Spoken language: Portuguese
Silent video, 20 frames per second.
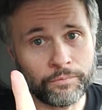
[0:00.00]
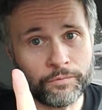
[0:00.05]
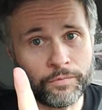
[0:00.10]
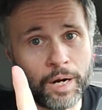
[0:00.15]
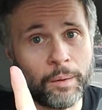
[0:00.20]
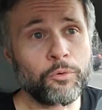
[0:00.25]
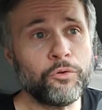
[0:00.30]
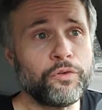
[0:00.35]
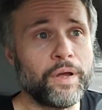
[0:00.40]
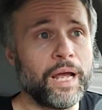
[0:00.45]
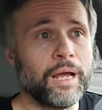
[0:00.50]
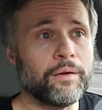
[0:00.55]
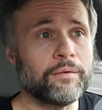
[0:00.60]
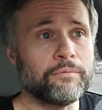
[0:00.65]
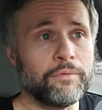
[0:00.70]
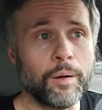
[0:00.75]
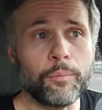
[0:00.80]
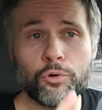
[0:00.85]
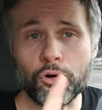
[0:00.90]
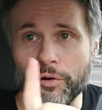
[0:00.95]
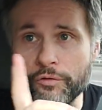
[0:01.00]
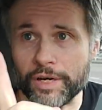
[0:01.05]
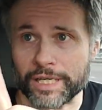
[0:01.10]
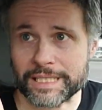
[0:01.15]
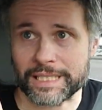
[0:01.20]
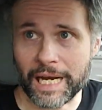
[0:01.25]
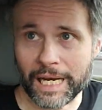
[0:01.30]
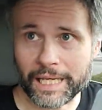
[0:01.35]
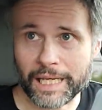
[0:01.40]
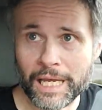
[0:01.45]
Vamos ver, vamos
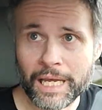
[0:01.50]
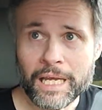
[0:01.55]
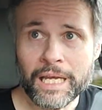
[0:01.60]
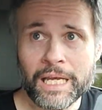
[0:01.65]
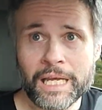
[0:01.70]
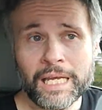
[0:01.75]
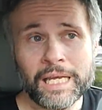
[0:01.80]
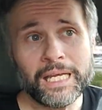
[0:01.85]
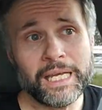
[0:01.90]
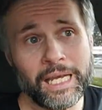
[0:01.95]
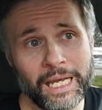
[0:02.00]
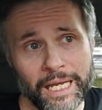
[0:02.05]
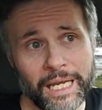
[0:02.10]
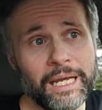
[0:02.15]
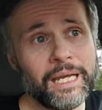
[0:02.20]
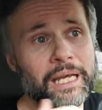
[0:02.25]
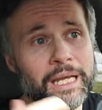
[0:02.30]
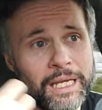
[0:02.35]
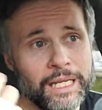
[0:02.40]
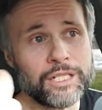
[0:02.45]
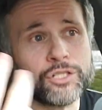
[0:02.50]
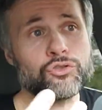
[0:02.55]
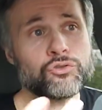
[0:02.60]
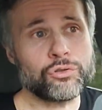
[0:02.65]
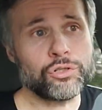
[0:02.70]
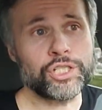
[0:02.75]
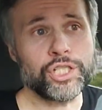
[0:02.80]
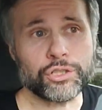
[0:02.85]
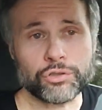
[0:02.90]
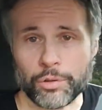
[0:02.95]
conversar aqui e, e
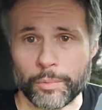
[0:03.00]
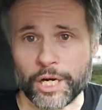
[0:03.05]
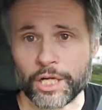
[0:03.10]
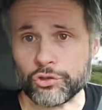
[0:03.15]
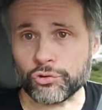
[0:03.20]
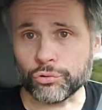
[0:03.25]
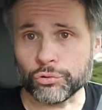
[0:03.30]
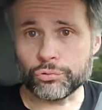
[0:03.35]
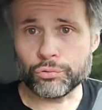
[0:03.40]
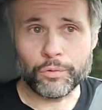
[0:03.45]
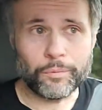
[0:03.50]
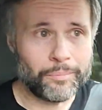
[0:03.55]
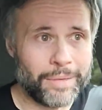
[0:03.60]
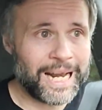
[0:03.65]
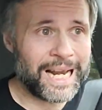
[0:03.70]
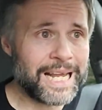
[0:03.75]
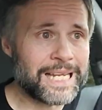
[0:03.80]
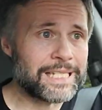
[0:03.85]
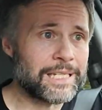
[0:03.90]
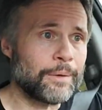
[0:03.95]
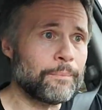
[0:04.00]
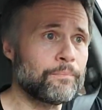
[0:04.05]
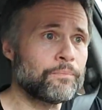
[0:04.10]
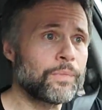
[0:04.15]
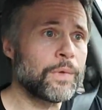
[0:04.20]
discutir sobre o assunto, beleza?